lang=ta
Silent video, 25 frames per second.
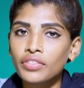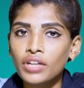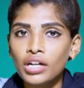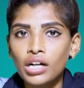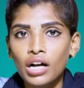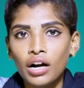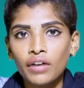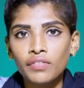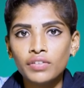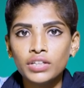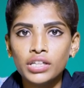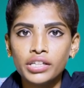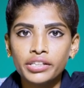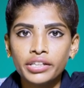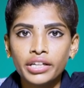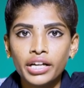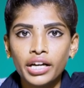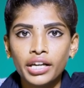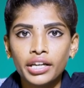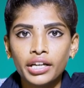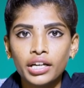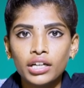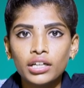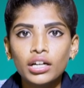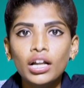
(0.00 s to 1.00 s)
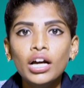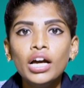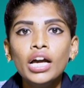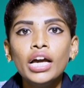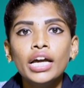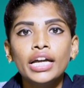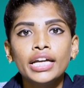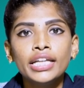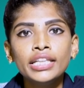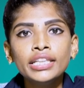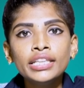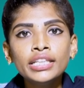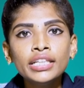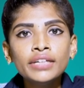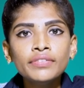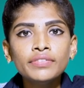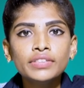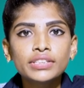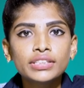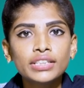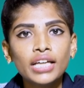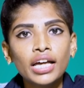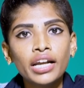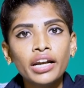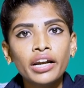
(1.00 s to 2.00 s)
அந்த காவல் அதிகாரிகள் இந்த
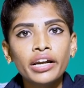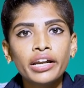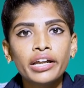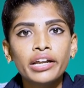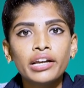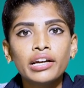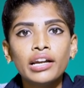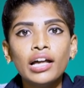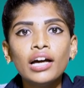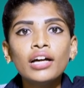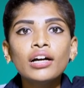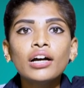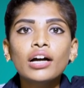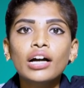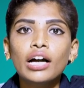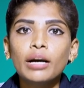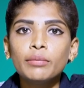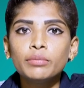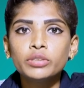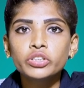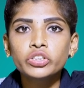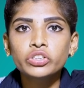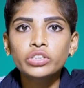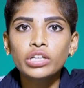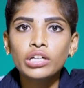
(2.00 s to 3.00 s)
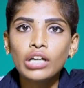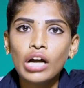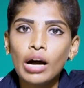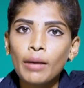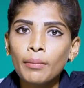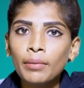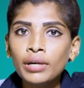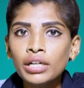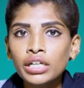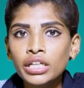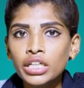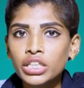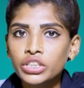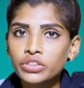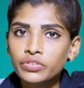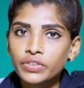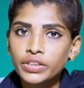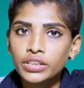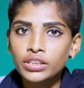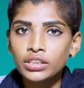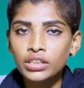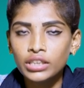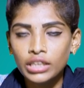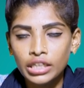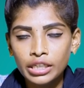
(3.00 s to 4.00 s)
விசாரணையில கமிஷனர் அமல்ராஜ்
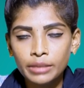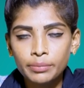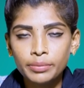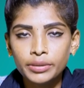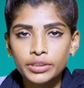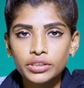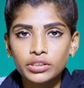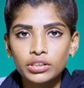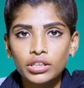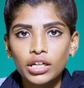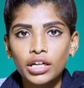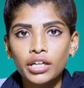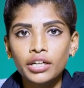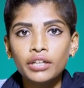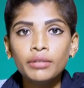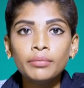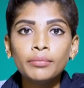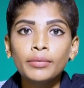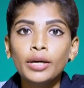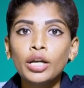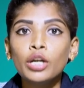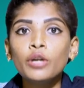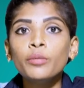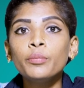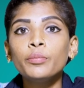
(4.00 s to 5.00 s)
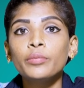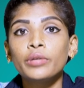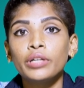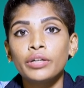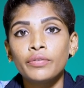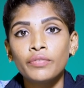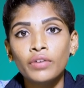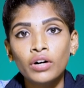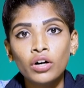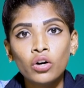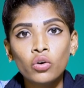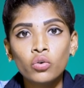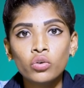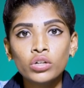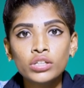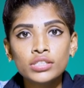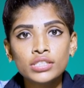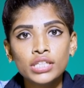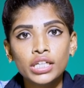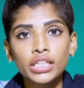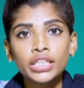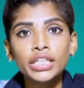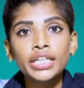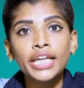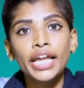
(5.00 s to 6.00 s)
வந்து ஈடுபட்டிருக்காரு மேலும் இவங்க கூட
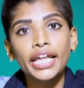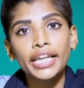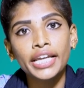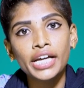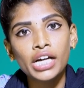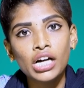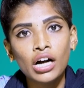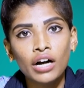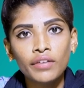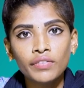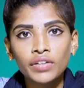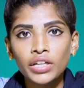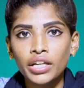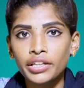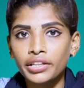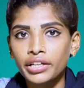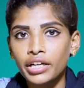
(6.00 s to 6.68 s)
சேர்ந்து நிறைய காவல்